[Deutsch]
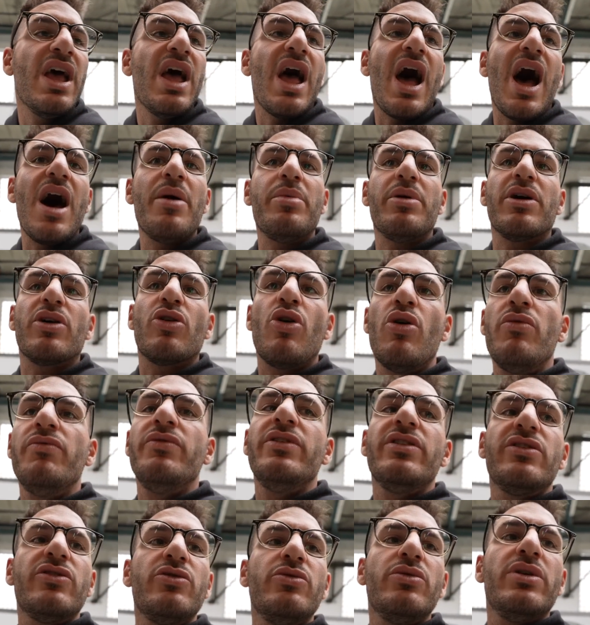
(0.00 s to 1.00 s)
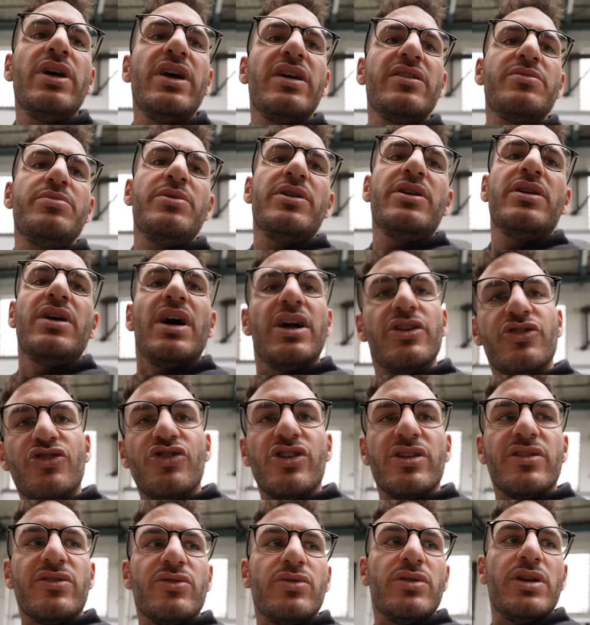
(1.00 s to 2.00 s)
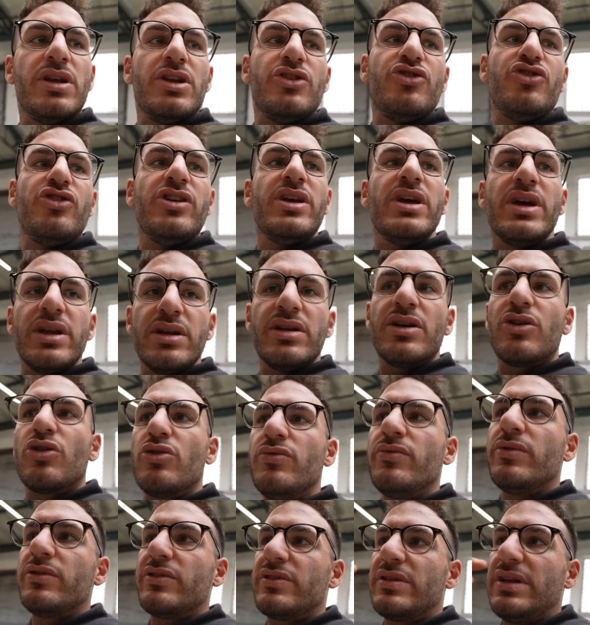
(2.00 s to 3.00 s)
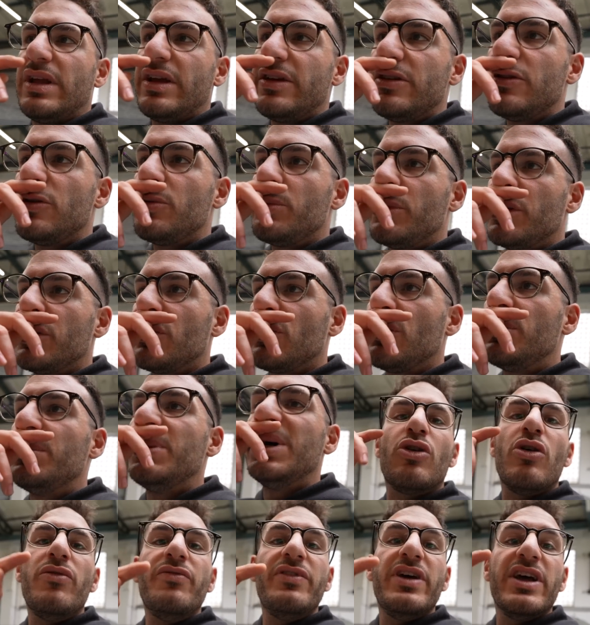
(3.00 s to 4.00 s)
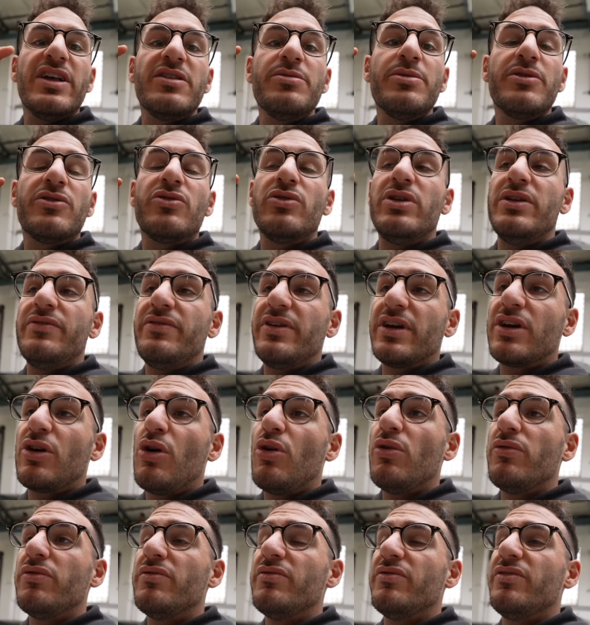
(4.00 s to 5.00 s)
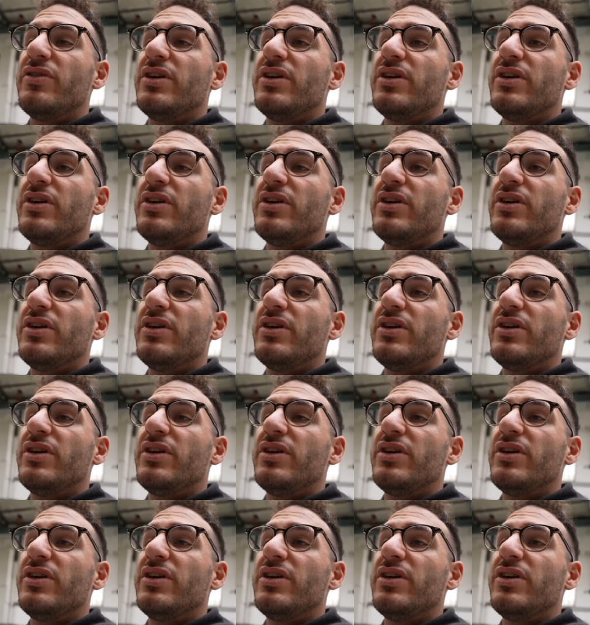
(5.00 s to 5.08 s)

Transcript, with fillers: Aber kommen wir zu, erstmal, anstatt zu den Sternen, da kümmern wir uns gleich nochmal drum, kommen wir erstmal zu den verkauften